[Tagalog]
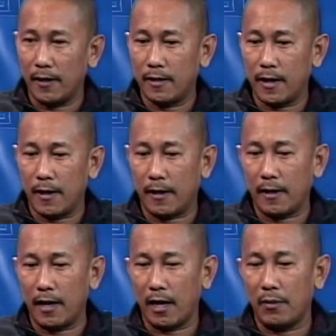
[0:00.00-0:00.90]
ay uh,
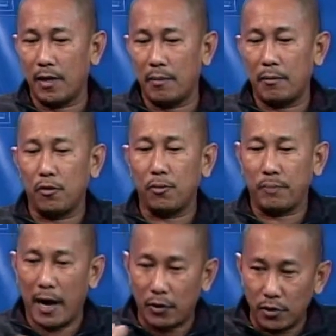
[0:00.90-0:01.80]
ginagawa naman kung
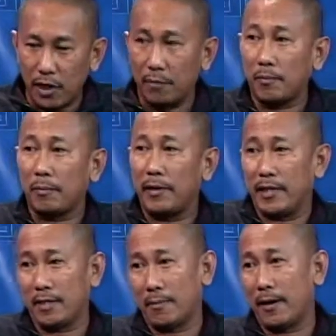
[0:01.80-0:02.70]
paano nila
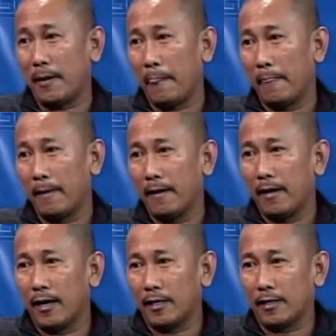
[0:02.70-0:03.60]
mapabilis naman
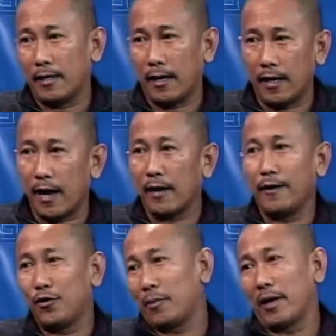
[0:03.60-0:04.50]
at uh,
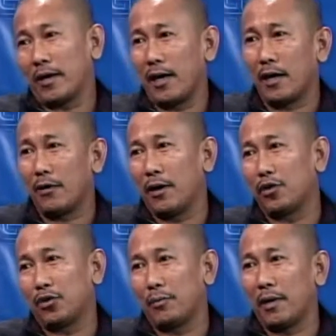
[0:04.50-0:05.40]
harangin yung mga ginagawa
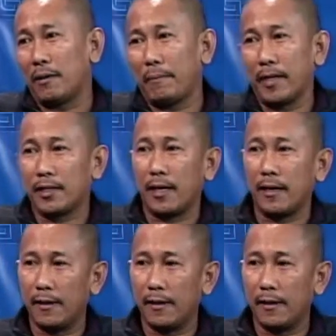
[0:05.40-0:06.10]
nitong mga depensa.